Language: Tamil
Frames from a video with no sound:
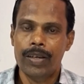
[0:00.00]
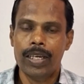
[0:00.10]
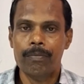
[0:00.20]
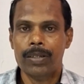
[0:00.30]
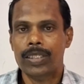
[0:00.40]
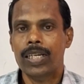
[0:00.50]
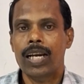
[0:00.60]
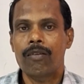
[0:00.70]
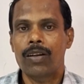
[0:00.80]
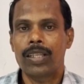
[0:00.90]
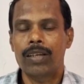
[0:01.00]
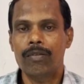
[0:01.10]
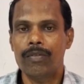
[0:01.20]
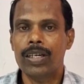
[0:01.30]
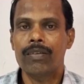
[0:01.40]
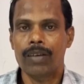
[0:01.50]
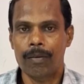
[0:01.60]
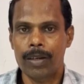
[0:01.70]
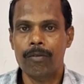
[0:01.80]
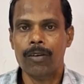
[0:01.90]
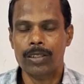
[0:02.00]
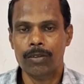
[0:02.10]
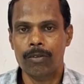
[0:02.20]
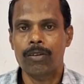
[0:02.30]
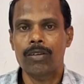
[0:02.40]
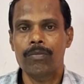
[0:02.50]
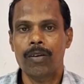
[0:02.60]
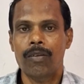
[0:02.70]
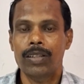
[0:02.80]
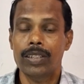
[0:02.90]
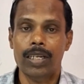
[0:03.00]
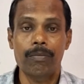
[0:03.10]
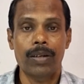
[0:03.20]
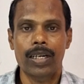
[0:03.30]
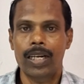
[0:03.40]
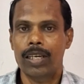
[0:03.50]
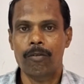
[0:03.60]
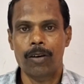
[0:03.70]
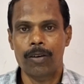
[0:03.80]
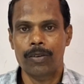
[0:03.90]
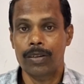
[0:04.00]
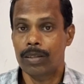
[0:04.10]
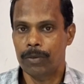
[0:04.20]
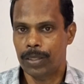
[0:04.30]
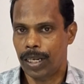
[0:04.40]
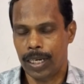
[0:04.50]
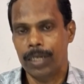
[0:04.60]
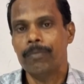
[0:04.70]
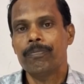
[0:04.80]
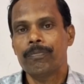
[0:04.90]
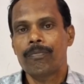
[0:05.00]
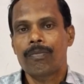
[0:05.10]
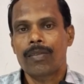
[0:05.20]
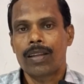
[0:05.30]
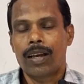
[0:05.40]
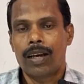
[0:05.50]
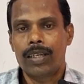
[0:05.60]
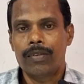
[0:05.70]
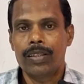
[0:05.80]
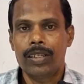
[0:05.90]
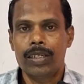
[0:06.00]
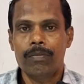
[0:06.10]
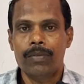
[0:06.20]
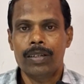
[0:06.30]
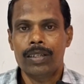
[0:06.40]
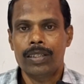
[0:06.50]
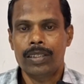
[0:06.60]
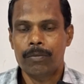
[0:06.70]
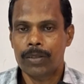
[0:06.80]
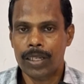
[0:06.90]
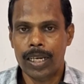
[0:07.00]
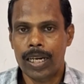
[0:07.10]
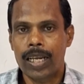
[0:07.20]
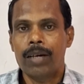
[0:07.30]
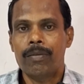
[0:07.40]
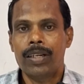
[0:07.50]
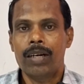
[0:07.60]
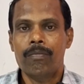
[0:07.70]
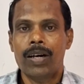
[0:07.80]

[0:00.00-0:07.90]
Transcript: வேறு பிரச்சனையால் உள்ளதையும் வெகு அப்படியே குறைச்சி கொஞ்சம் கொஞ்சமாக கொண்டு வந்து சரி பண்ணுற நிலைக்கு கொண்டு வந்துடும் இந்த முத்திரைகள் இது வந்து இந்த முத்திரை என்ன அப்படின்னா